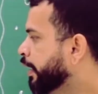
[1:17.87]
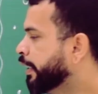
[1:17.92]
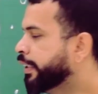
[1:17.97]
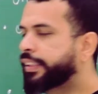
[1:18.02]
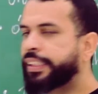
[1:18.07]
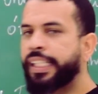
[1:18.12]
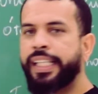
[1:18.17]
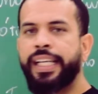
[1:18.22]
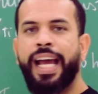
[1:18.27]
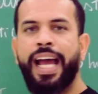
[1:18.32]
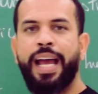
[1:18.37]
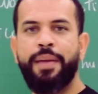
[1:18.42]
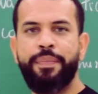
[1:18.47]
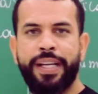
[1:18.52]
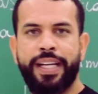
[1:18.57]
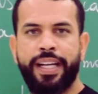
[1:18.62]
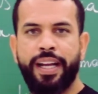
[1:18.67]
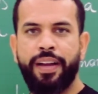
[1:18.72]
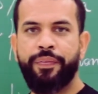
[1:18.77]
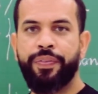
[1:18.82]

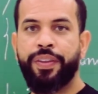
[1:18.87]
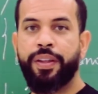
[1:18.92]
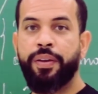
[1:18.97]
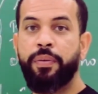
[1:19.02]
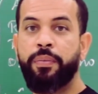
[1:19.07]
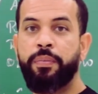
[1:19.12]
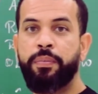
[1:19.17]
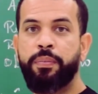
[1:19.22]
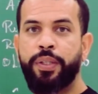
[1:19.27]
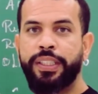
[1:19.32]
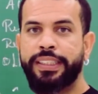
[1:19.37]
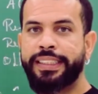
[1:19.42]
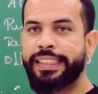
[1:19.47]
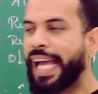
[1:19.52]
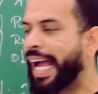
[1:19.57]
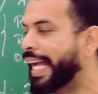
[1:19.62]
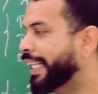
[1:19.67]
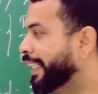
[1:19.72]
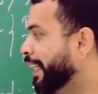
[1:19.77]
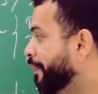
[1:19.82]
Dinâmica.
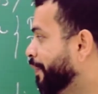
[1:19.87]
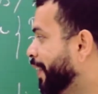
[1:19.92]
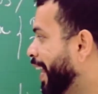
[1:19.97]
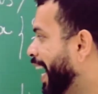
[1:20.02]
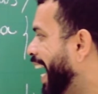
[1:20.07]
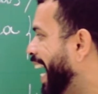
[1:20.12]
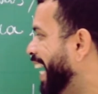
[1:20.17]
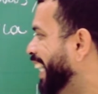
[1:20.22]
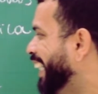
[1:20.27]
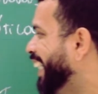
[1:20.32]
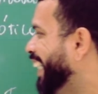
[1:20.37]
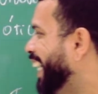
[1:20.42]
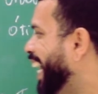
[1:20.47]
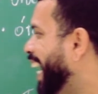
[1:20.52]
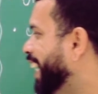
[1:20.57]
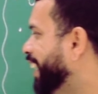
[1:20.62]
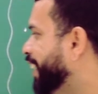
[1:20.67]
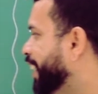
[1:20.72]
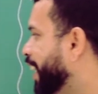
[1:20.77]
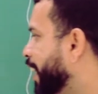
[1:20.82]
Moçada, as
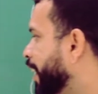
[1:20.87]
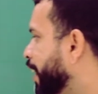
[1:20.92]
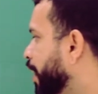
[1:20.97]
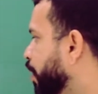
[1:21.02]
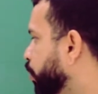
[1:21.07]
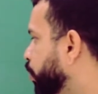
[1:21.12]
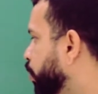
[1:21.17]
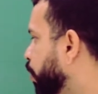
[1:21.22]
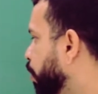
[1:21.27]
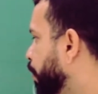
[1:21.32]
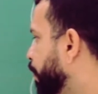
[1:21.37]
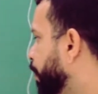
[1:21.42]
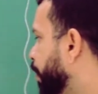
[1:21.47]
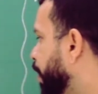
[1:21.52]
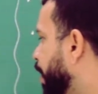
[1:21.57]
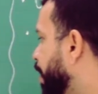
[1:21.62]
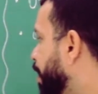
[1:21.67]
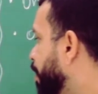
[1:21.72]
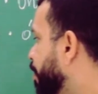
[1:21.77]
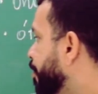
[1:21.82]
leis de Newton
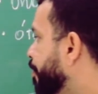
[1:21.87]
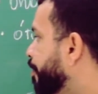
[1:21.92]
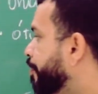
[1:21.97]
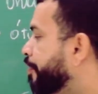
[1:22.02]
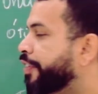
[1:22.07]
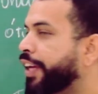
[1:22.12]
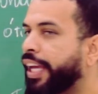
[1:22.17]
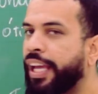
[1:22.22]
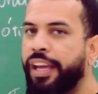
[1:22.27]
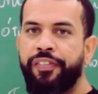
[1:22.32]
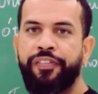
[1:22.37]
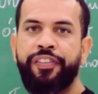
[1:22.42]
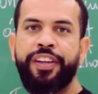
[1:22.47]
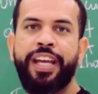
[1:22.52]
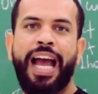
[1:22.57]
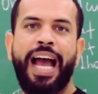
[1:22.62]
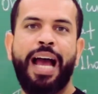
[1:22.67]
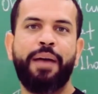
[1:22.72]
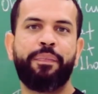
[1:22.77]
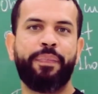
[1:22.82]

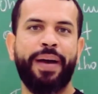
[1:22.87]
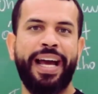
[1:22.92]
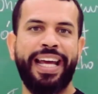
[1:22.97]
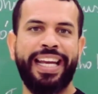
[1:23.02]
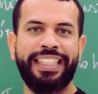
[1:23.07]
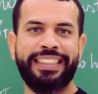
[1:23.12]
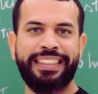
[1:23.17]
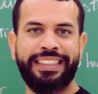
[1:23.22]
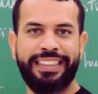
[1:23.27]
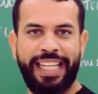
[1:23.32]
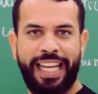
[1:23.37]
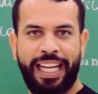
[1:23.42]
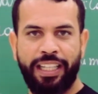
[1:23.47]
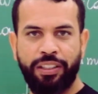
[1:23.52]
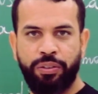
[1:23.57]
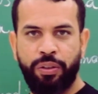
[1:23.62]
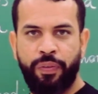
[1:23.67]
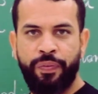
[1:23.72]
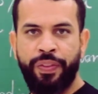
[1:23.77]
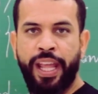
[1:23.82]
vivem
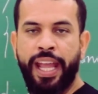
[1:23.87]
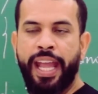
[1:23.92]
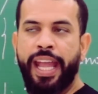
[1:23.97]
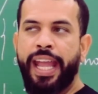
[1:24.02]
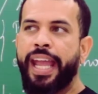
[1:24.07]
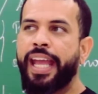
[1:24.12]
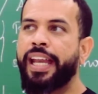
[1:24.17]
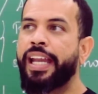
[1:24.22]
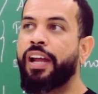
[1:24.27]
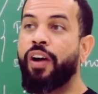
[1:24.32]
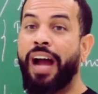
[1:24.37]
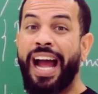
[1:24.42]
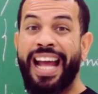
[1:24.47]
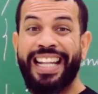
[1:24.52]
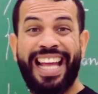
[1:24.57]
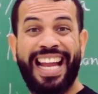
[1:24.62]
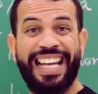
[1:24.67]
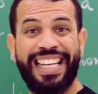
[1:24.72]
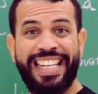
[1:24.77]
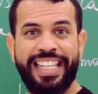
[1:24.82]
aparecendo ele
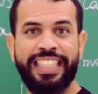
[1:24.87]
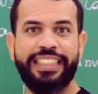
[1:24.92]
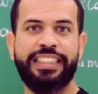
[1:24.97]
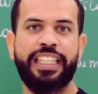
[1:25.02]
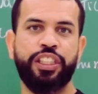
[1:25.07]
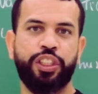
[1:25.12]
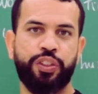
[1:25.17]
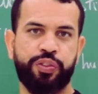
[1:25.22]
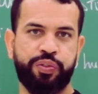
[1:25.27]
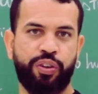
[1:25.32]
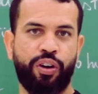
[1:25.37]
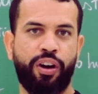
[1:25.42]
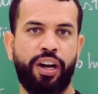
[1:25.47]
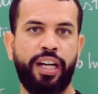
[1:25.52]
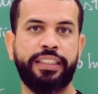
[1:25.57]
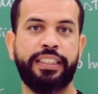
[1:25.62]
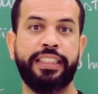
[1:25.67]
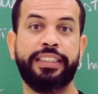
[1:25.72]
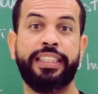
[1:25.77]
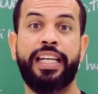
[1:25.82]
analisa as
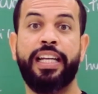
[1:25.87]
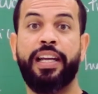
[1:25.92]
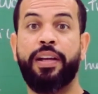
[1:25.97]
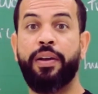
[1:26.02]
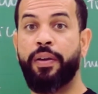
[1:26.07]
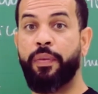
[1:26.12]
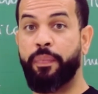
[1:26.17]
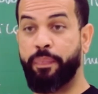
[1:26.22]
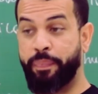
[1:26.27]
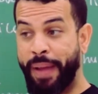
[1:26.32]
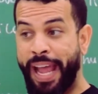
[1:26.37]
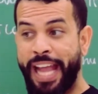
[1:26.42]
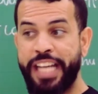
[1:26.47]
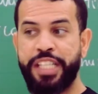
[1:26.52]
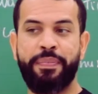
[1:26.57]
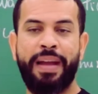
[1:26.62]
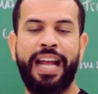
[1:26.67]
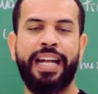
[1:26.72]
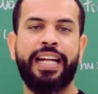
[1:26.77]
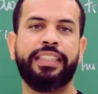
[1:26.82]
forças, ele
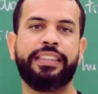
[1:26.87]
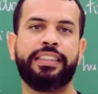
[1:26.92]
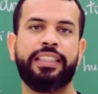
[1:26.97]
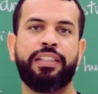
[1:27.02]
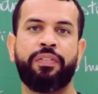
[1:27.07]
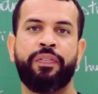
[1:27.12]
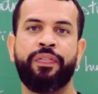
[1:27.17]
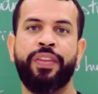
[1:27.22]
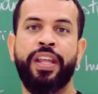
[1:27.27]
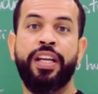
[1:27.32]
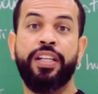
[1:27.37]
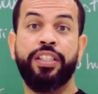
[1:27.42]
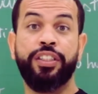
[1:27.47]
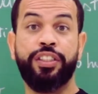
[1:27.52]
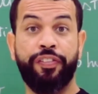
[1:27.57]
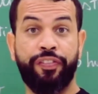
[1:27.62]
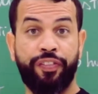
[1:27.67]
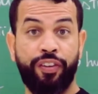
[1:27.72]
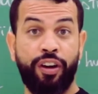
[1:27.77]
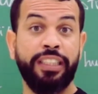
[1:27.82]
pede marcação
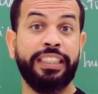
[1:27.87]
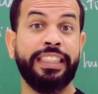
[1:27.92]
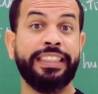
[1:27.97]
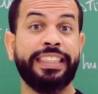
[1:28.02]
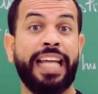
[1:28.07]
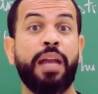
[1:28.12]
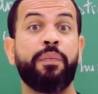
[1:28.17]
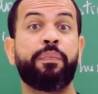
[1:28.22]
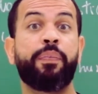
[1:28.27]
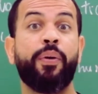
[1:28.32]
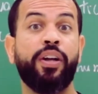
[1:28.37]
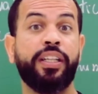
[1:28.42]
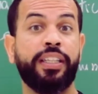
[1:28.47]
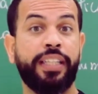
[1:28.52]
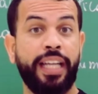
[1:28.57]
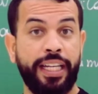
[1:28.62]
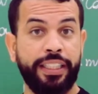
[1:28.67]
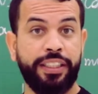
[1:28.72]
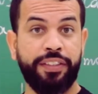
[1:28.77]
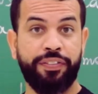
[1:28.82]
de forças. É
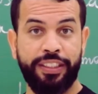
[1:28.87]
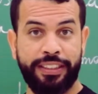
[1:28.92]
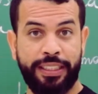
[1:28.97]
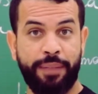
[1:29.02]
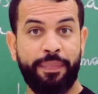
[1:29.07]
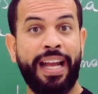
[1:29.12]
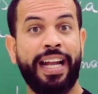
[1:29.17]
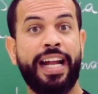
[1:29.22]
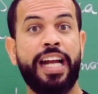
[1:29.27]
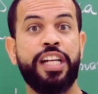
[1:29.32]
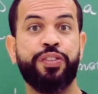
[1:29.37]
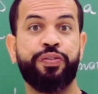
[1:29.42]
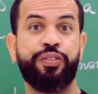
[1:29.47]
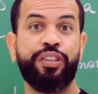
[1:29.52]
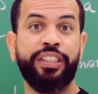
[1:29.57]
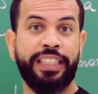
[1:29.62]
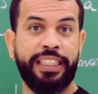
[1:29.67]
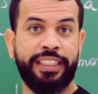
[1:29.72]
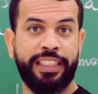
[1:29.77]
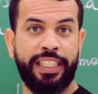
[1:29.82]
importante você marcar as
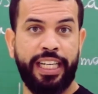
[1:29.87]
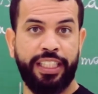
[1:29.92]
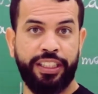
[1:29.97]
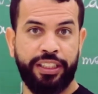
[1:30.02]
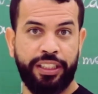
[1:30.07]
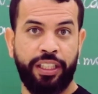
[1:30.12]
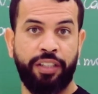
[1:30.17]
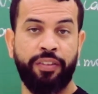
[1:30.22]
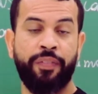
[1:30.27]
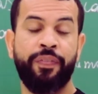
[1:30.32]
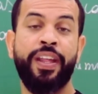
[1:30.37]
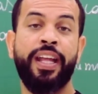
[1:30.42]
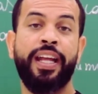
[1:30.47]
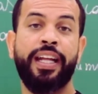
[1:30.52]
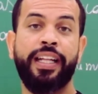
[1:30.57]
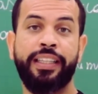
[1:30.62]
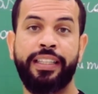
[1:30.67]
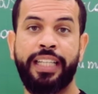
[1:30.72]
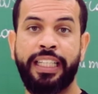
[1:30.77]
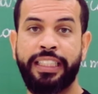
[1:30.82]
forças direitinho
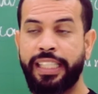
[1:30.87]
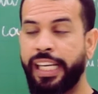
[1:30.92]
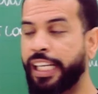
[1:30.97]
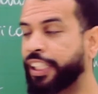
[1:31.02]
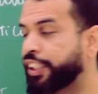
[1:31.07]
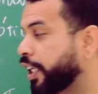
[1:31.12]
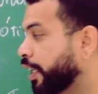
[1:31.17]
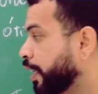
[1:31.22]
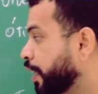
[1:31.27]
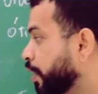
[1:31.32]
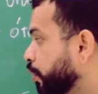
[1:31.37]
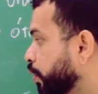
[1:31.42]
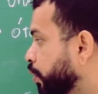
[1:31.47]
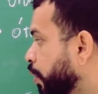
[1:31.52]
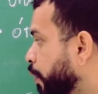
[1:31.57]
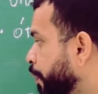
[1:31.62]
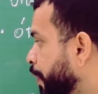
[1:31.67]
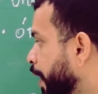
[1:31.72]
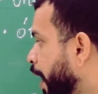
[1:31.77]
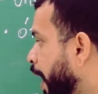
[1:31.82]
nas leis de
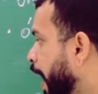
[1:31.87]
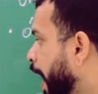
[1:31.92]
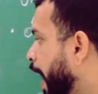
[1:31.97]
Newton.